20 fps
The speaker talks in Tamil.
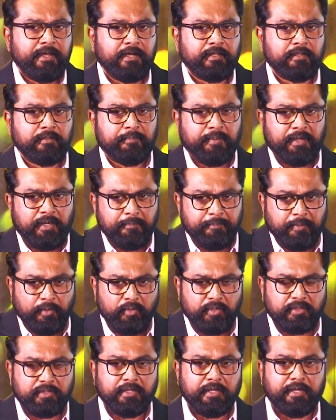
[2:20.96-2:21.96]
அது பள்ளி
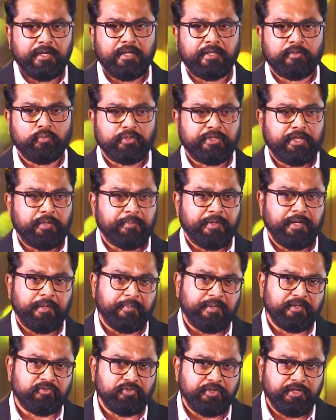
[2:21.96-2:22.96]
பருவத்தில் என்ன உதவி
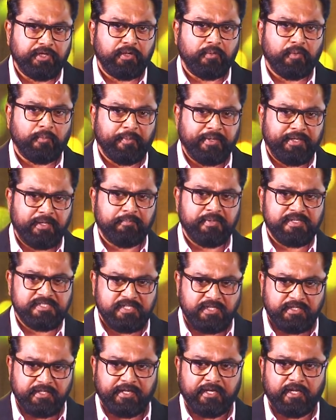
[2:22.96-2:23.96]
பண்ணியப்பான்னு சொன்னீங்கன்னா ஒரு பையன்
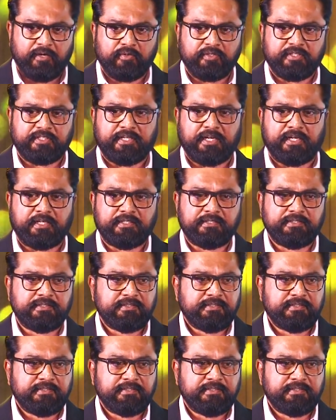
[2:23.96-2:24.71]
பஸ்லேருந்து கீழே விழுந்துட்டான்